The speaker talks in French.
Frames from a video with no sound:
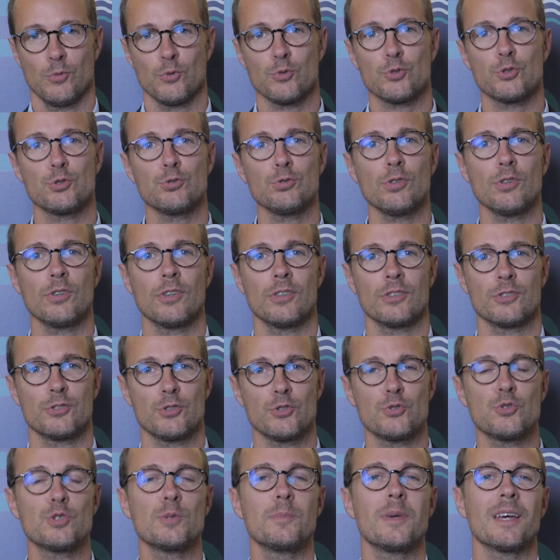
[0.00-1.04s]
bonjour,
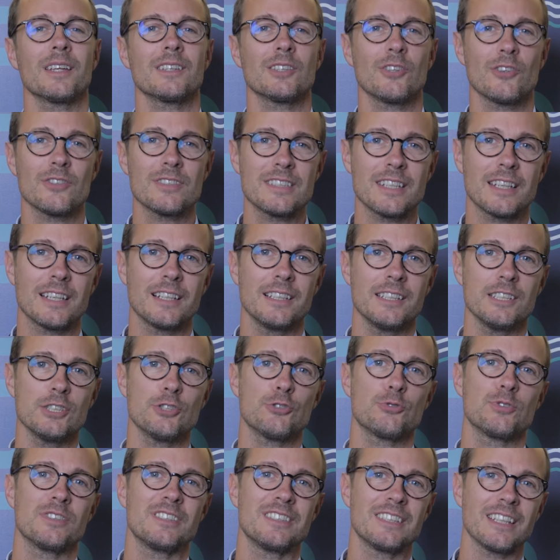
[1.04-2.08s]
je suis Bertrand de je
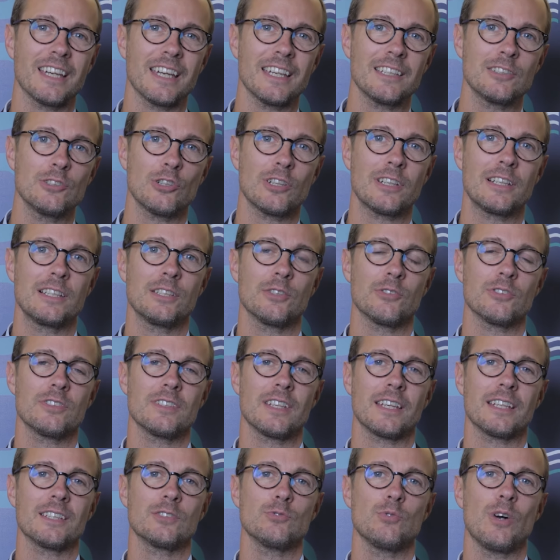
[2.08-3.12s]
suis directeur client
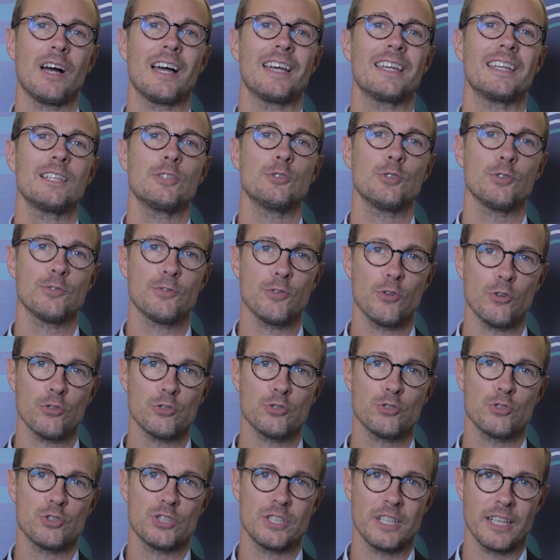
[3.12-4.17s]
territoire
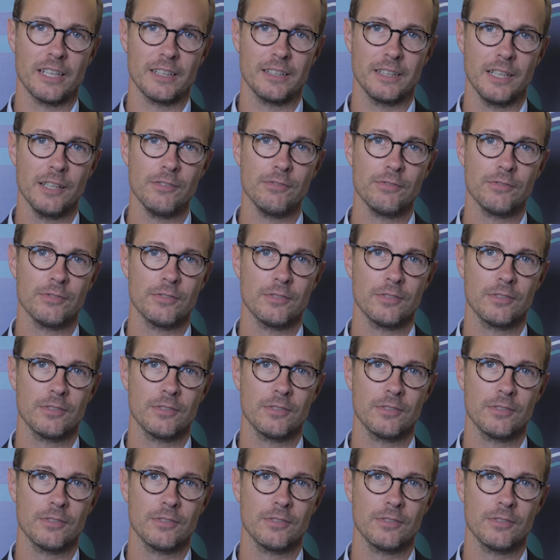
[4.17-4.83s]
Île-de-France de GRDF.